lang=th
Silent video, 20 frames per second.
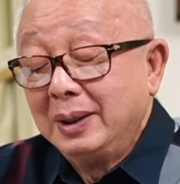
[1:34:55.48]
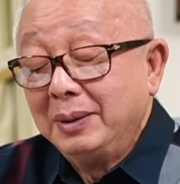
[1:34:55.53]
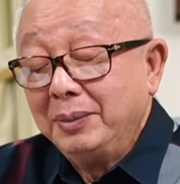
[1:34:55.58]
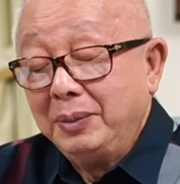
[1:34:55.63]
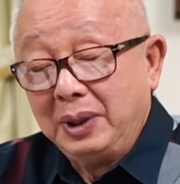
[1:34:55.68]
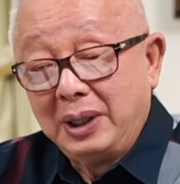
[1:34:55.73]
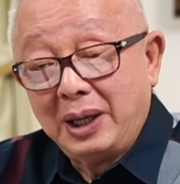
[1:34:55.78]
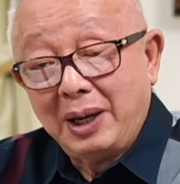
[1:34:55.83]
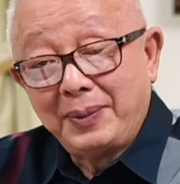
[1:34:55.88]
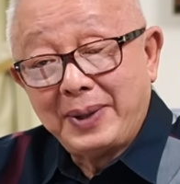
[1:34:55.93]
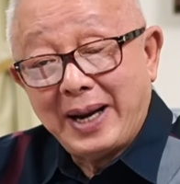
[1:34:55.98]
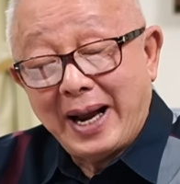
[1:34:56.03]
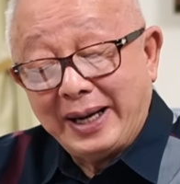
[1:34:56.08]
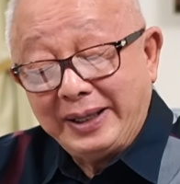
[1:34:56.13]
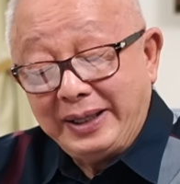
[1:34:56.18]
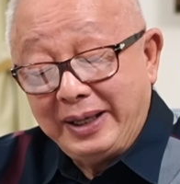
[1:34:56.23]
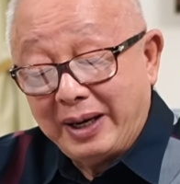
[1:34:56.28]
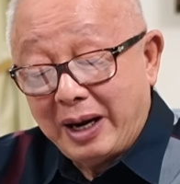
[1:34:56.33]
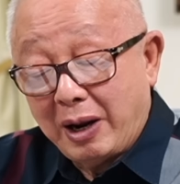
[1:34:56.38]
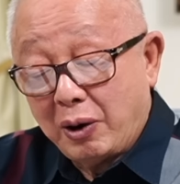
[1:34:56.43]
เหมือนกับการ
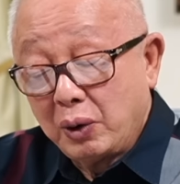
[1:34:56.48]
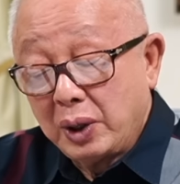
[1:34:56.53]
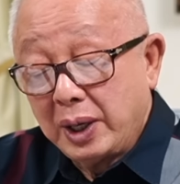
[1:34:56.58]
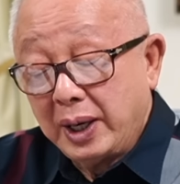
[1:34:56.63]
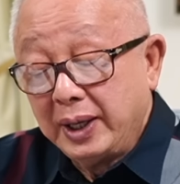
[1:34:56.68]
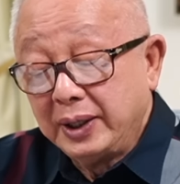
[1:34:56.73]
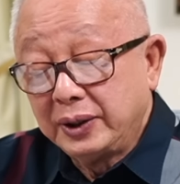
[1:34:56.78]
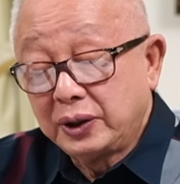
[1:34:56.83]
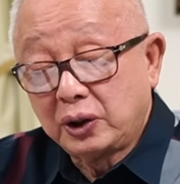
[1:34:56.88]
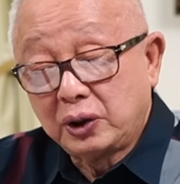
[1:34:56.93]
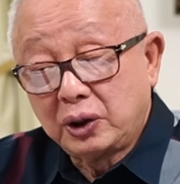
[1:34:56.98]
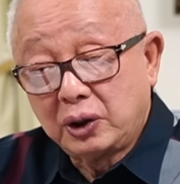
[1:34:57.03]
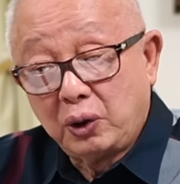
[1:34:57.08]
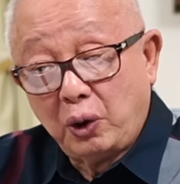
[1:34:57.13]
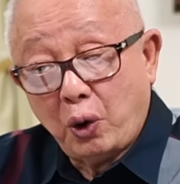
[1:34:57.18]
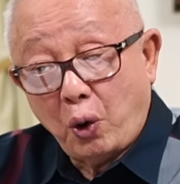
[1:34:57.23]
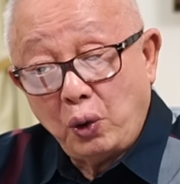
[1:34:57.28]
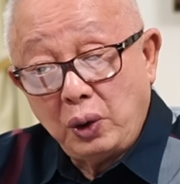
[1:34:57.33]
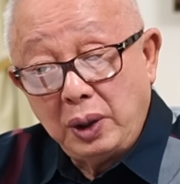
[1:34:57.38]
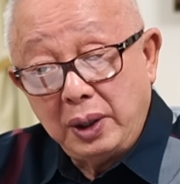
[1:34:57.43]
ที่เราเคย
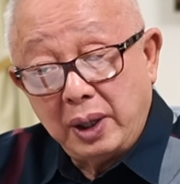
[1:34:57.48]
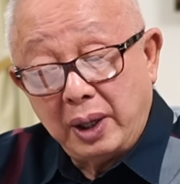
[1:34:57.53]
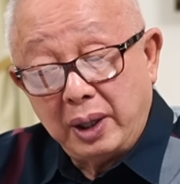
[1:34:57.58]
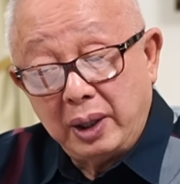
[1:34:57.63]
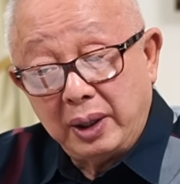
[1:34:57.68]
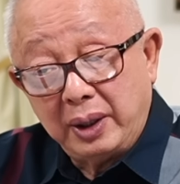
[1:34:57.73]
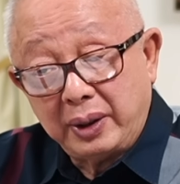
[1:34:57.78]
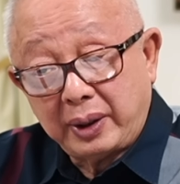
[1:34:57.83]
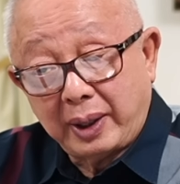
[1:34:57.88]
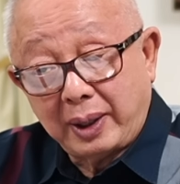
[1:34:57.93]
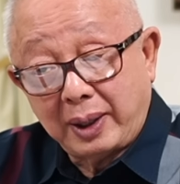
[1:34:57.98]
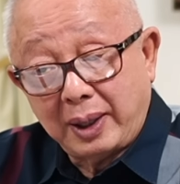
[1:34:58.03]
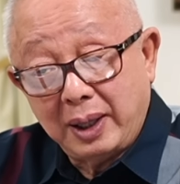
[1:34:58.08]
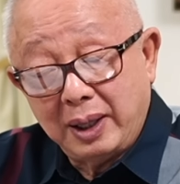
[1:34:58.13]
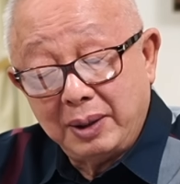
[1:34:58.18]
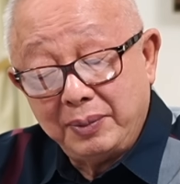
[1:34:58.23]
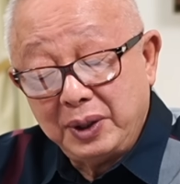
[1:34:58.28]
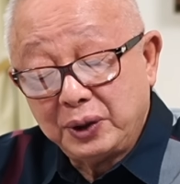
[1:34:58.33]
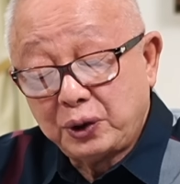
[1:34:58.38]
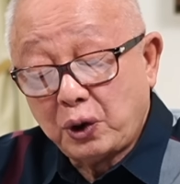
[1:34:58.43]
หลงระเริ
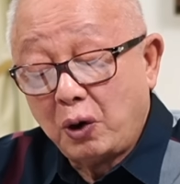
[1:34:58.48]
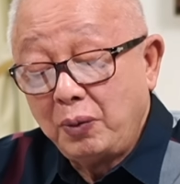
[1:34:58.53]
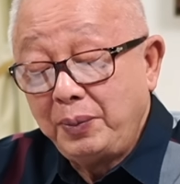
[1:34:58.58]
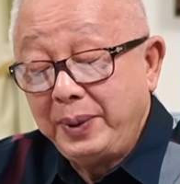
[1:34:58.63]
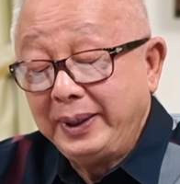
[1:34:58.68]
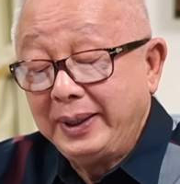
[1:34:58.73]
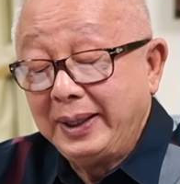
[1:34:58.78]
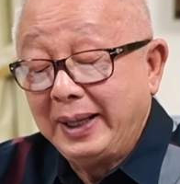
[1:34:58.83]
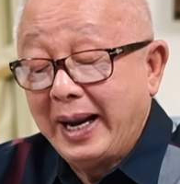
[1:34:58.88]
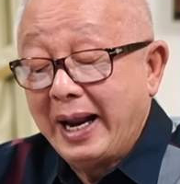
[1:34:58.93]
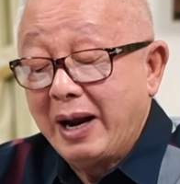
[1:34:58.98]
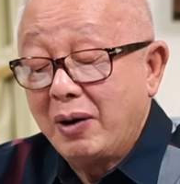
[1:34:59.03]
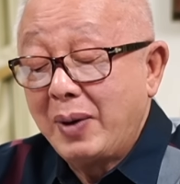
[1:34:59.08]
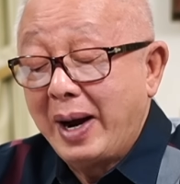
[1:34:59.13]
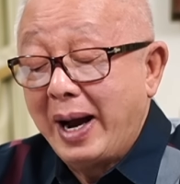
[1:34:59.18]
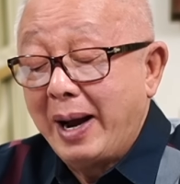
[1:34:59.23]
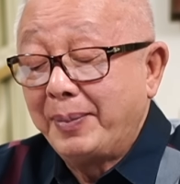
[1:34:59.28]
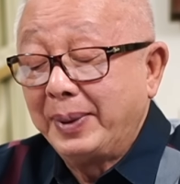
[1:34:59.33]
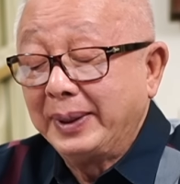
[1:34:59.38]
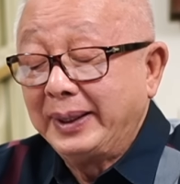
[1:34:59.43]
งเมื่อ2 ปีที่แล้ว
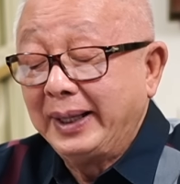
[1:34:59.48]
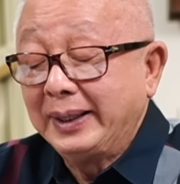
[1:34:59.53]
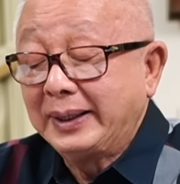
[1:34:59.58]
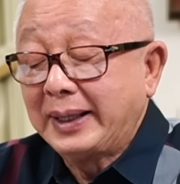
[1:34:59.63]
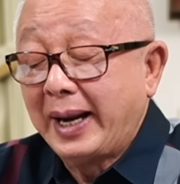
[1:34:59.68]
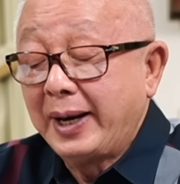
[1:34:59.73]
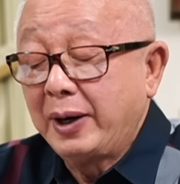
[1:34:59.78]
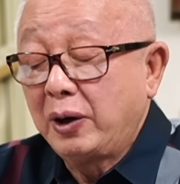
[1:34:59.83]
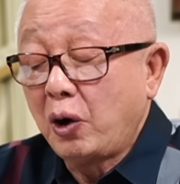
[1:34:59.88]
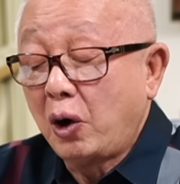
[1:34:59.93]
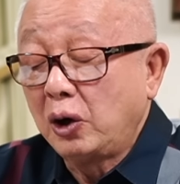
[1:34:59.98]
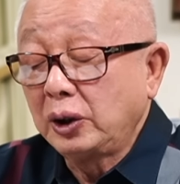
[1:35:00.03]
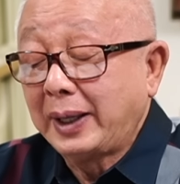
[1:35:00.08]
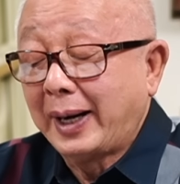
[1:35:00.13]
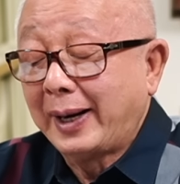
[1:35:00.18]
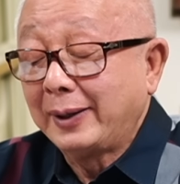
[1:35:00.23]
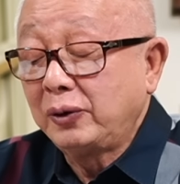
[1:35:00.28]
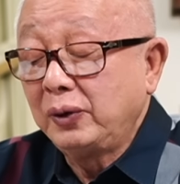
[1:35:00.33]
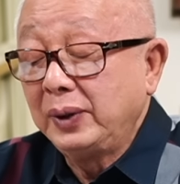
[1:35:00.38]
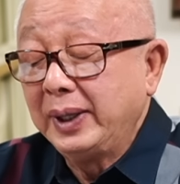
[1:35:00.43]
ว่าประเทศไทยครองต
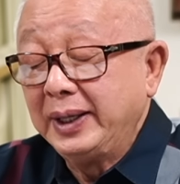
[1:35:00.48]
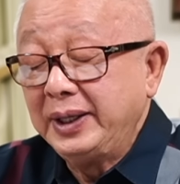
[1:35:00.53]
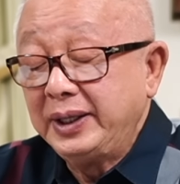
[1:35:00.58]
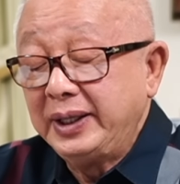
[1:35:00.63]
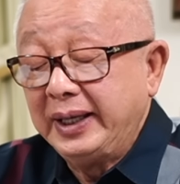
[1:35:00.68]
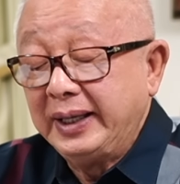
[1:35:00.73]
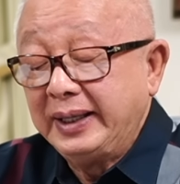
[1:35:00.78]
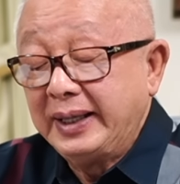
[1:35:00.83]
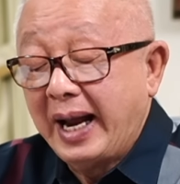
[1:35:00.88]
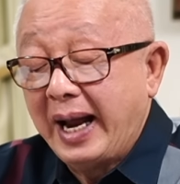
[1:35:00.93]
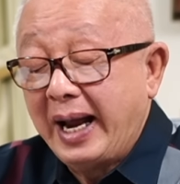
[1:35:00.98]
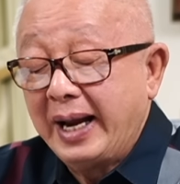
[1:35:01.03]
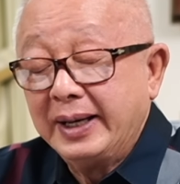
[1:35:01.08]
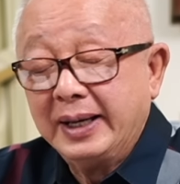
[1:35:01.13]
ลาดทุเรียนจีนได้